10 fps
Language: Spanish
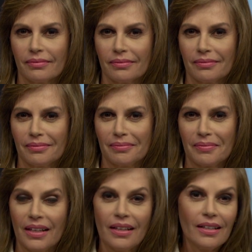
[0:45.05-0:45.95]
con el
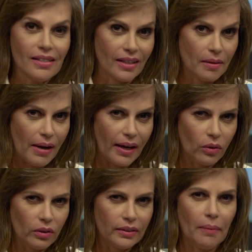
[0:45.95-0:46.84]
brete. Sin
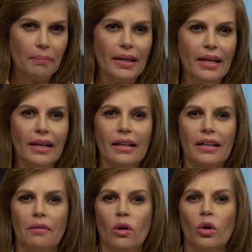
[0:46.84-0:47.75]
embargo, también
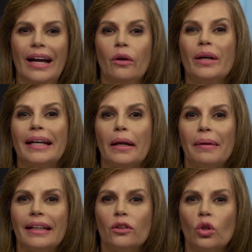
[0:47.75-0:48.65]
reveló que hay un
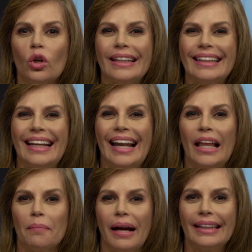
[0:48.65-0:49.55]
incremento de
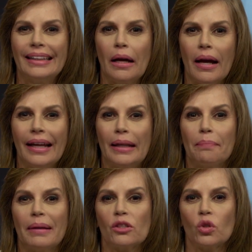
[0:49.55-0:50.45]
la demanda de
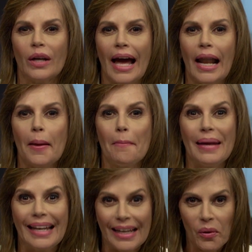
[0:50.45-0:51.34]
personal
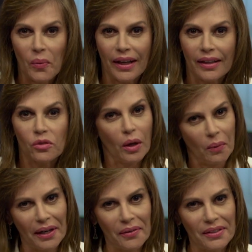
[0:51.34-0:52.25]
bilingüe. Es una
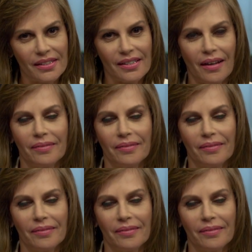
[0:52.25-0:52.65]
buena noticia.